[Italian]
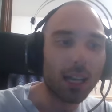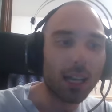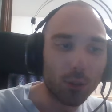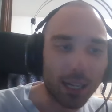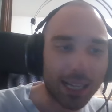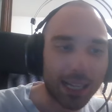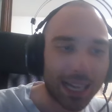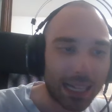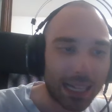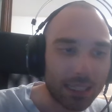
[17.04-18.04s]
allora,
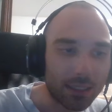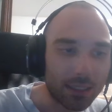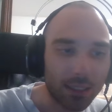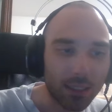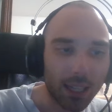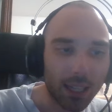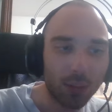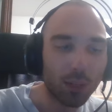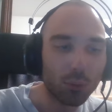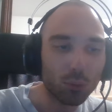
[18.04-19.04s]
Kant è un
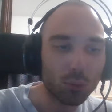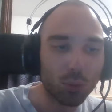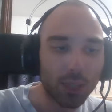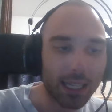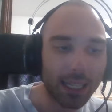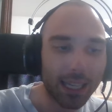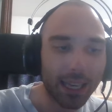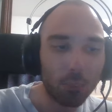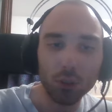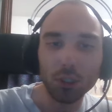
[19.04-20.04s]
autore che è un po'
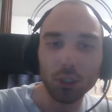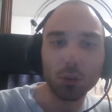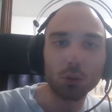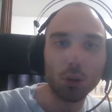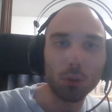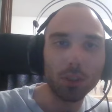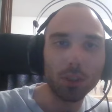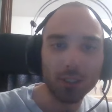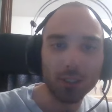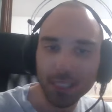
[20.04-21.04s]
dicotomico, ok,
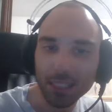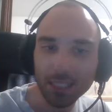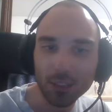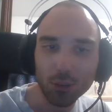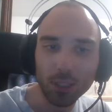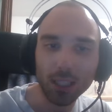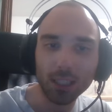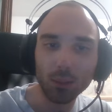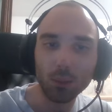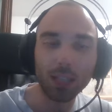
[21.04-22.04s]
Lisa, nel senso che
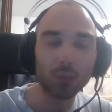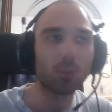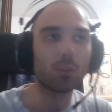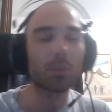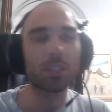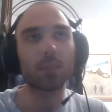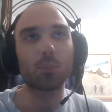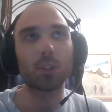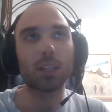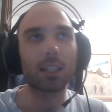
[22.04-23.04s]
da un lato lui, per
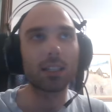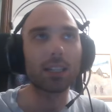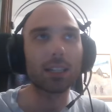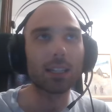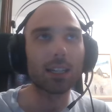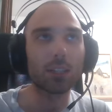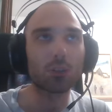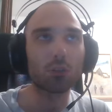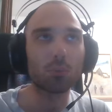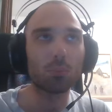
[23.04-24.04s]
esempio, nella critica della
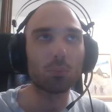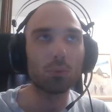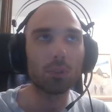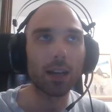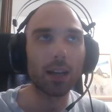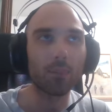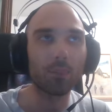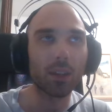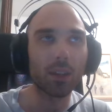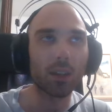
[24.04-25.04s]
ragion pura,
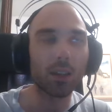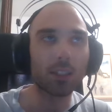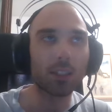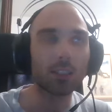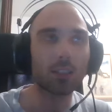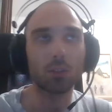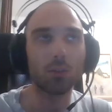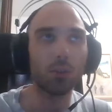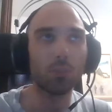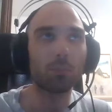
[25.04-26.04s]

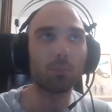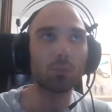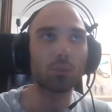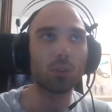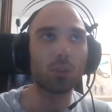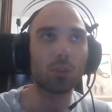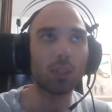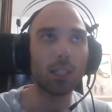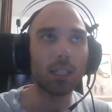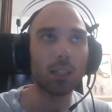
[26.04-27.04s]
sviluppa appunto
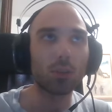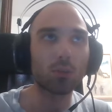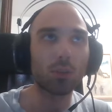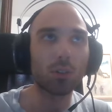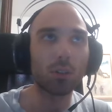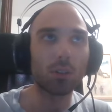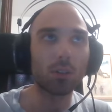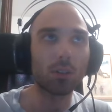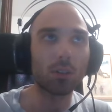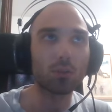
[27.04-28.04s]
il
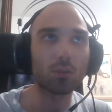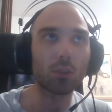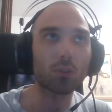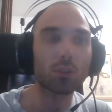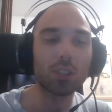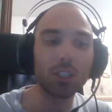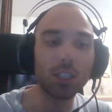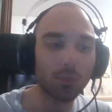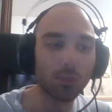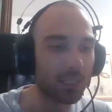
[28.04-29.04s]
suo, il suo
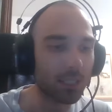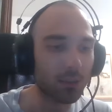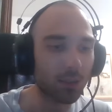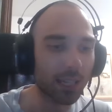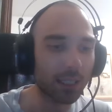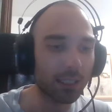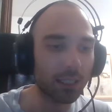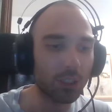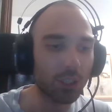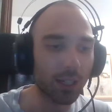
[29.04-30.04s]
agnosticismo, cioè nel senso Kant
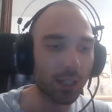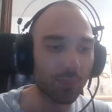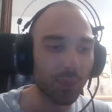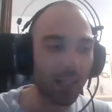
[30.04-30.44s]
dice